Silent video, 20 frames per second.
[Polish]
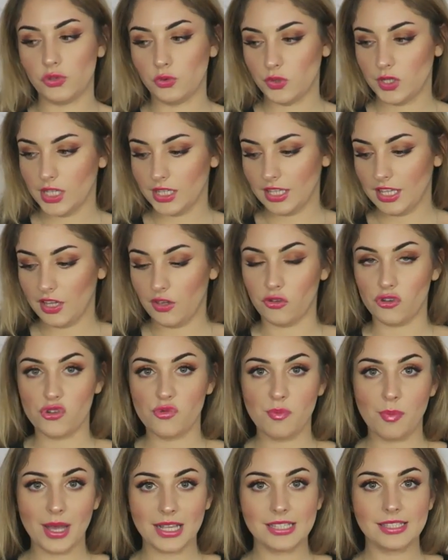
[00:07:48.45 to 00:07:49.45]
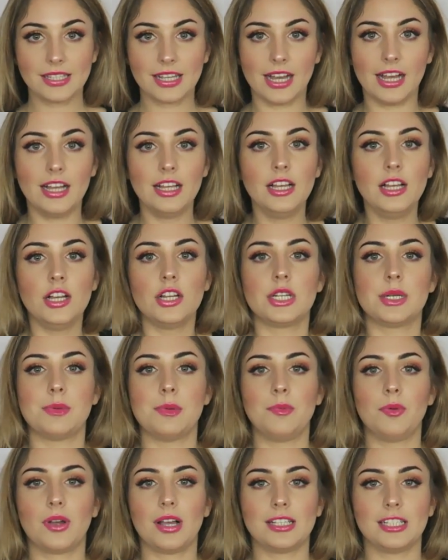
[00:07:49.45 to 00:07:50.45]
tej sukienki jakiegoś paska,
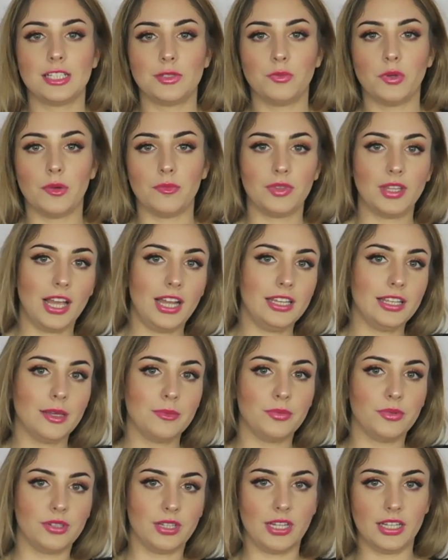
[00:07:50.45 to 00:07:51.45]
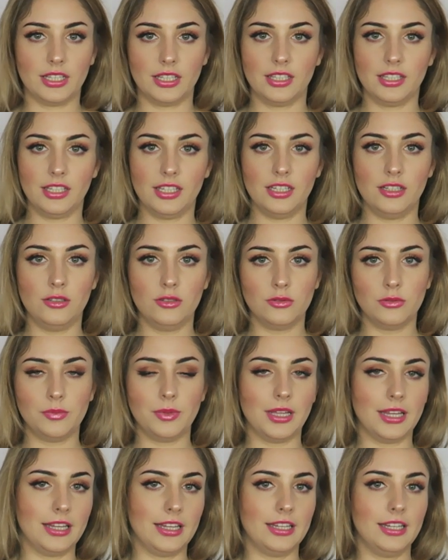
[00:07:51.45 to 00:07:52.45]
żeby pokazać moją talię, bo ja nie
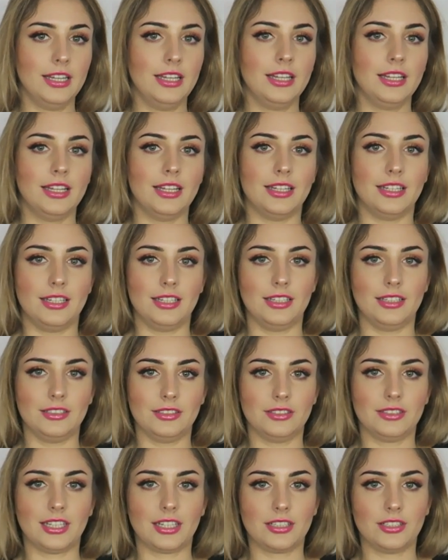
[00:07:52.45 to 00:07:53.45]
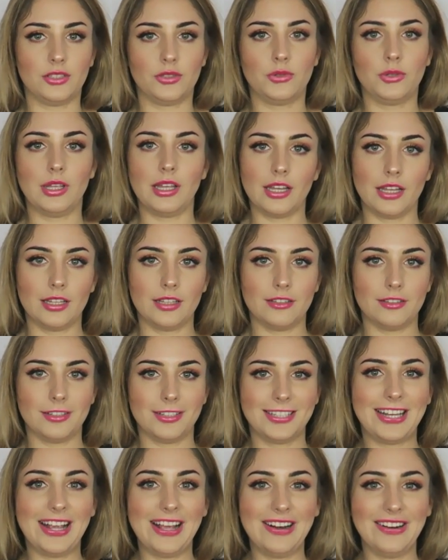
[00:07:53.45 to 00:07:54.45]
lubię, e, no tak się czuję
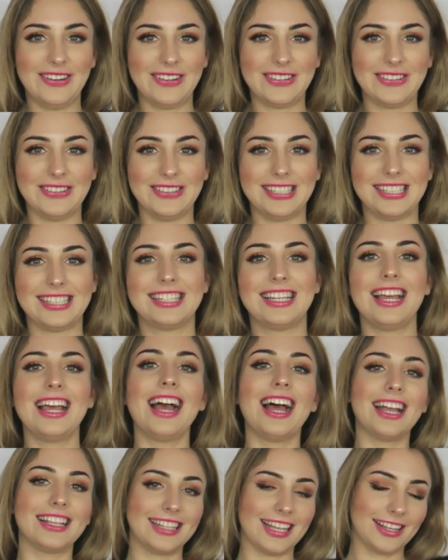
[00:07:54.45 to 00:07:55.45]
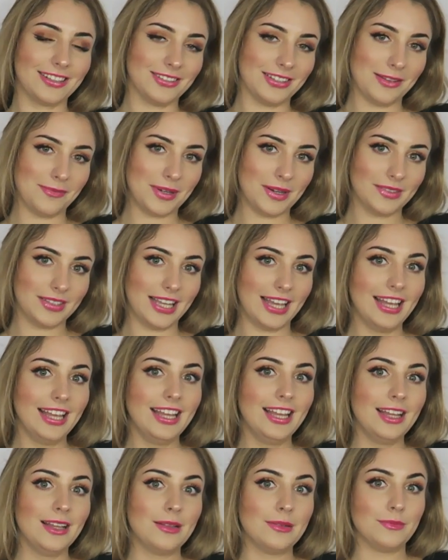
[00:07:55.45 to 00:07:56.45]
szeroko i źle, a tak to naprawdę
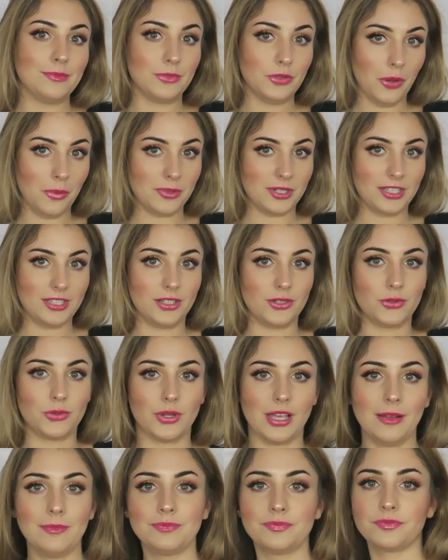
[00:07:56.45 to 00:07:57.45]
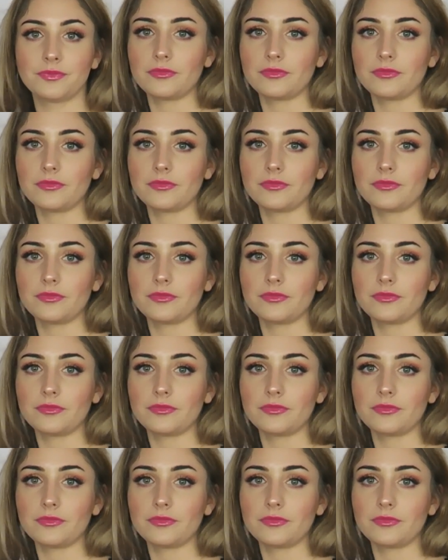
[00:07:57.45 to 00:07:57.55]
dobrze się czuję.